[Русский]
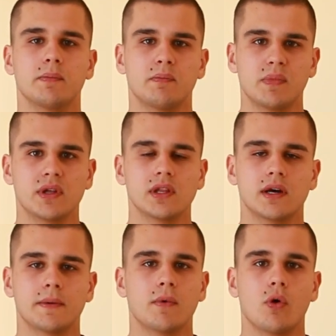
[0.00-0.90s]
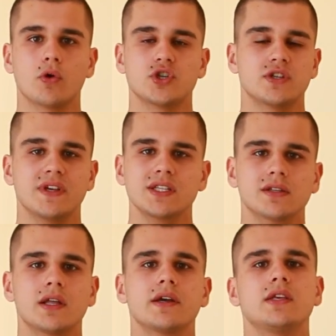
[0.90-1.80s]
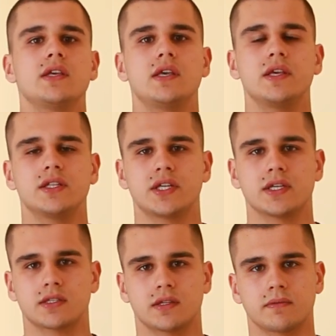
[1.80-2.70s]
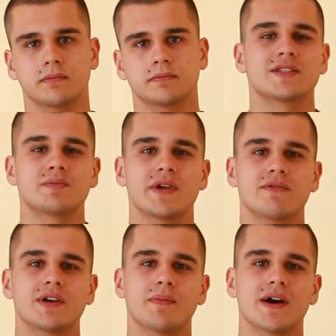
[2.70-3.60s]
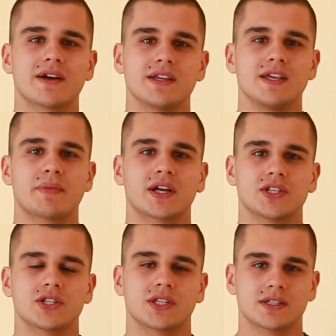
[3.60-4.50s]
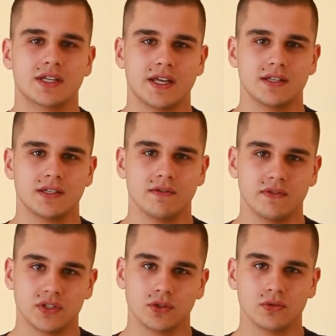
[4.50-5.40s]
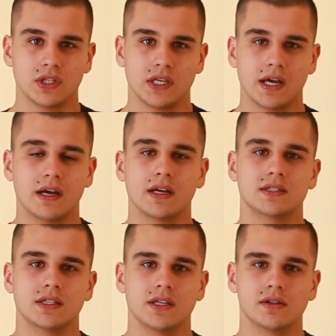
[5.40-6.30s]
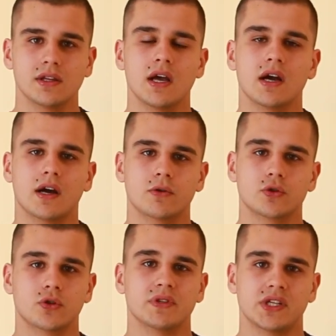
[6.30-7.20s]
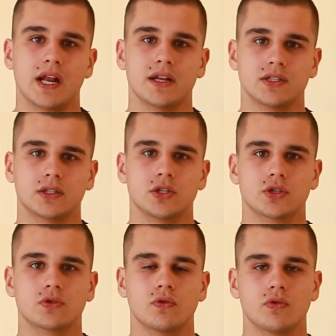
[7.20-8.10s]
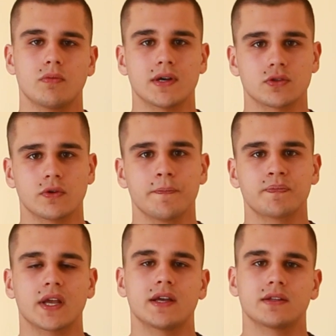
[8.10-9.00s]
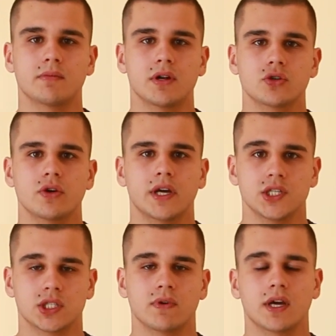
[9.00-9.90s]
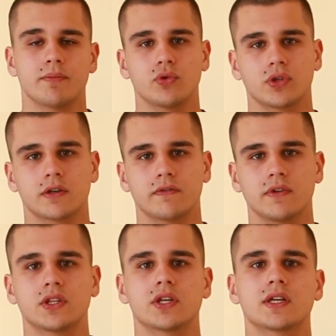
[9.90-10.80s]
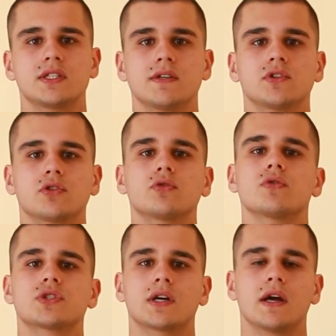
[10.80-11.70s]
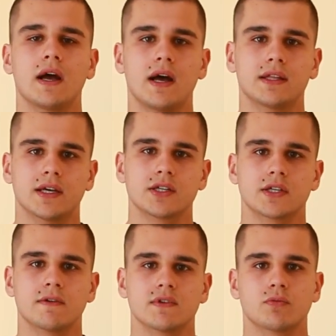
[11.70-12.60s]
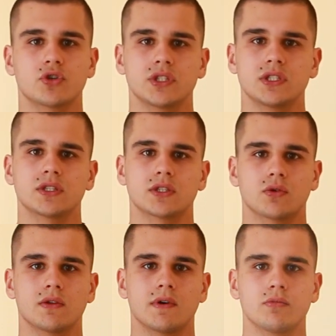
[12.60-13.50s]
было очень весело и интересно. С первых пар и практических занятий в институте я оценил хорошую материально-техническую базу. Это большое количество компьютеров, интерактивных досок, а также возможность дистанционного